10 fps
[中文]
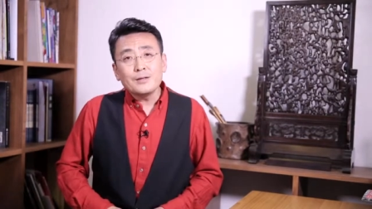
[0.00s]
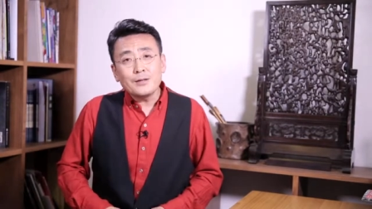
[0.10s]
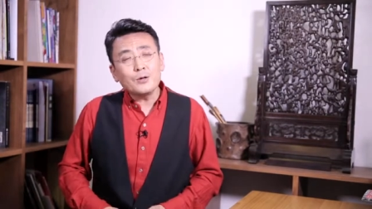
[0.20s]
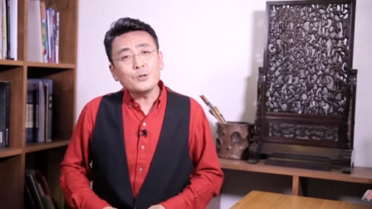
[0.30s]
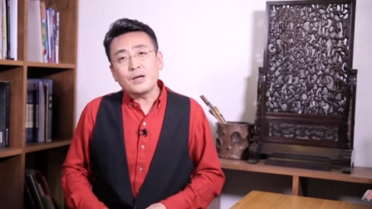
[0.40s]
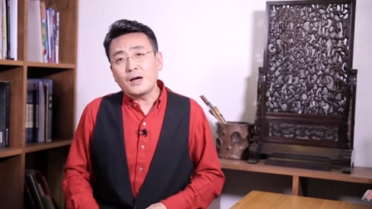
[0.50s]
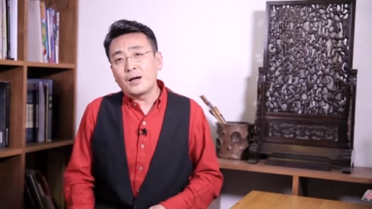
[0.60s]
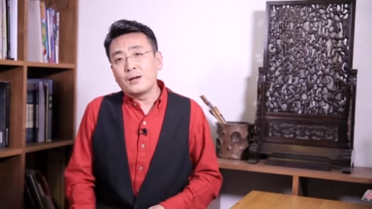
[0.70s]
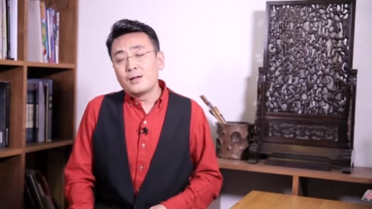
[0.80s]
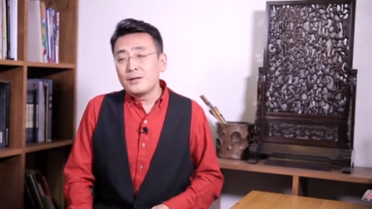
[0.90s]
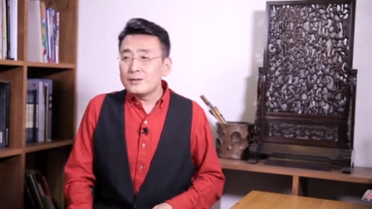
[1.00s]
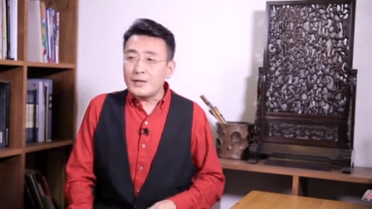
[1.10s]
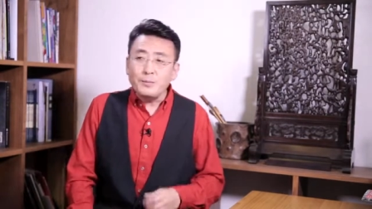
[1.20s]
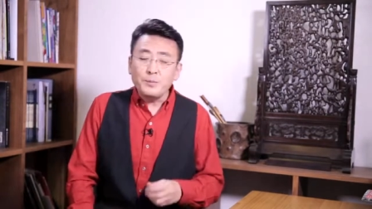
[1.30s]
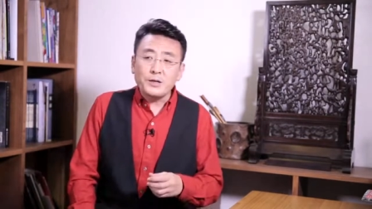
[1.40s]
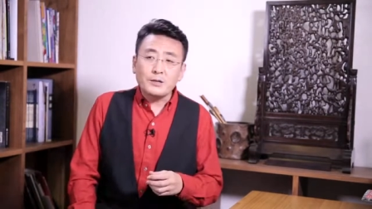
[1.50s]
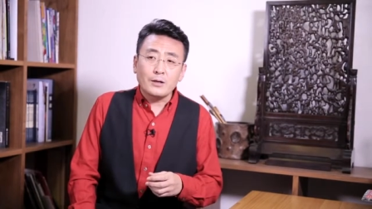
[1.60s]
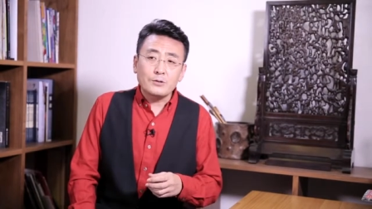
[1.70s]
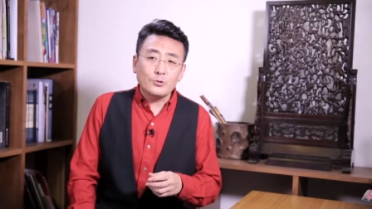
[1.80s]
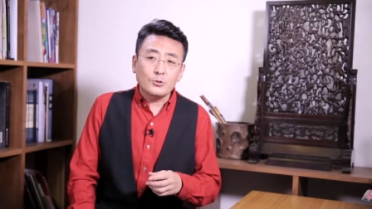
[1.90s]
然后你看，咱们平
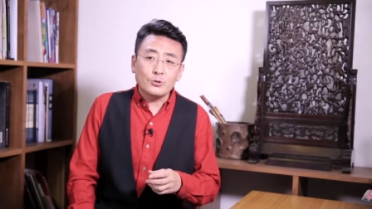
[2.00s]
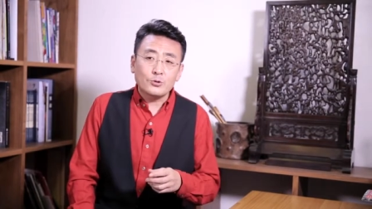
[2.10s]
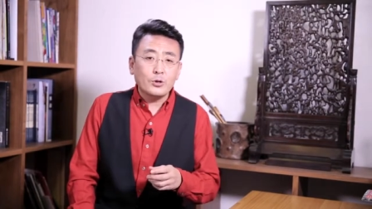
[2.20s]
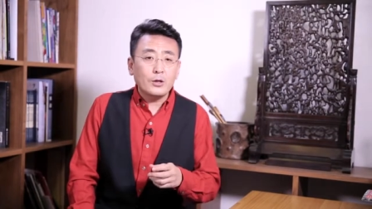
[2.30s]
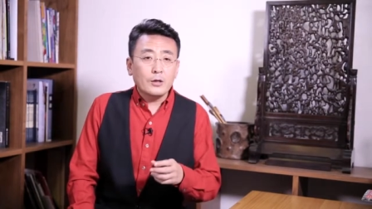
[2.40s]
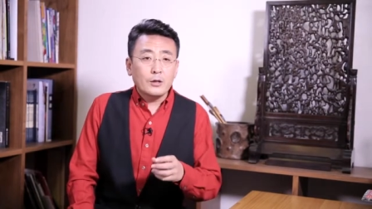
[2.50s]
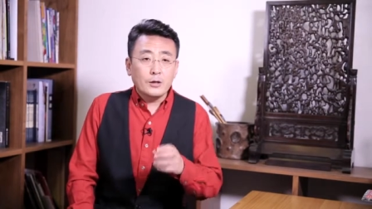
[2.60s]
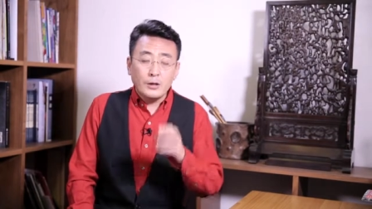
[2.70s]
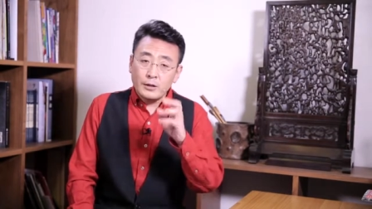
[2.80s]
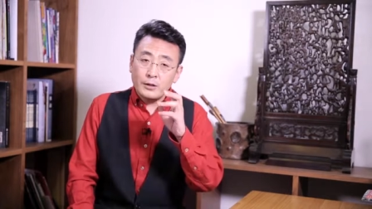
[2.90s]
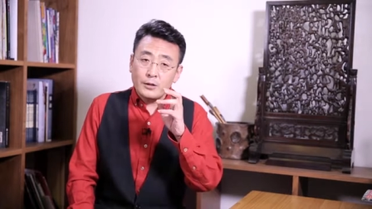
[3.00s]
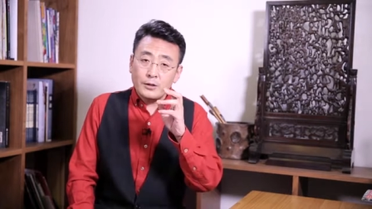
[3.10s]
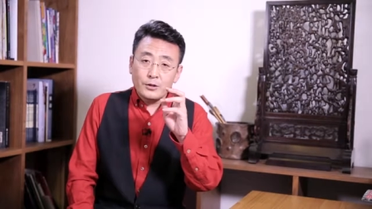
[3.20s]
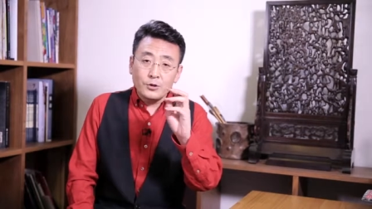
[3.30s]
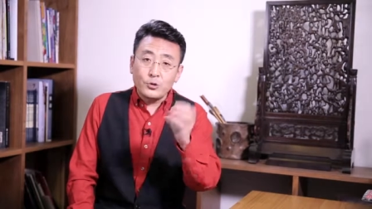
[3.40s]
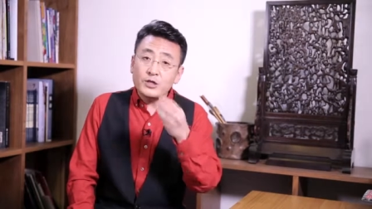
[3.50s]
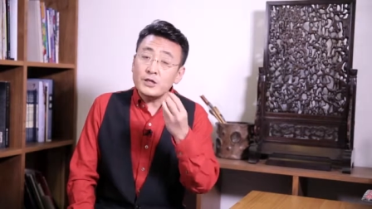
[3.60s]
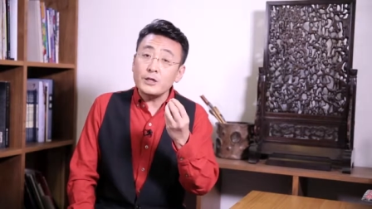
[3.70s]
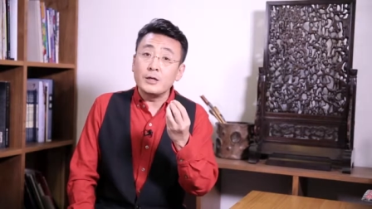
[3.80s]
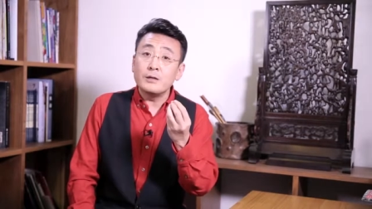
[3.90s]
常就是说，呃，有一
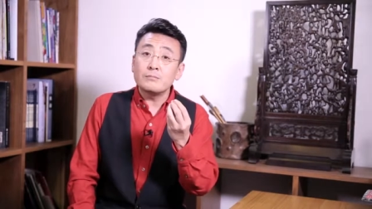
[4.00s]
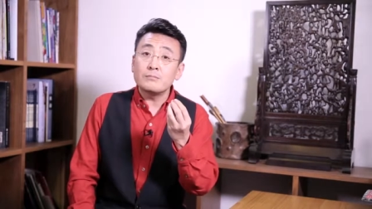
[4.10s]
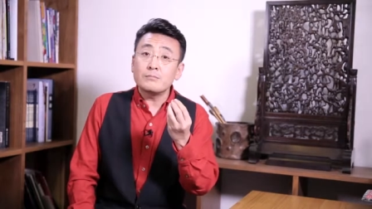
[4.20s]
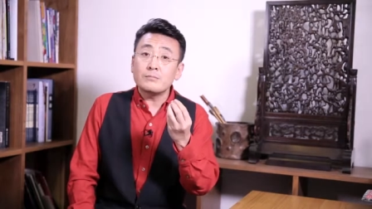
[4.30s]
些人，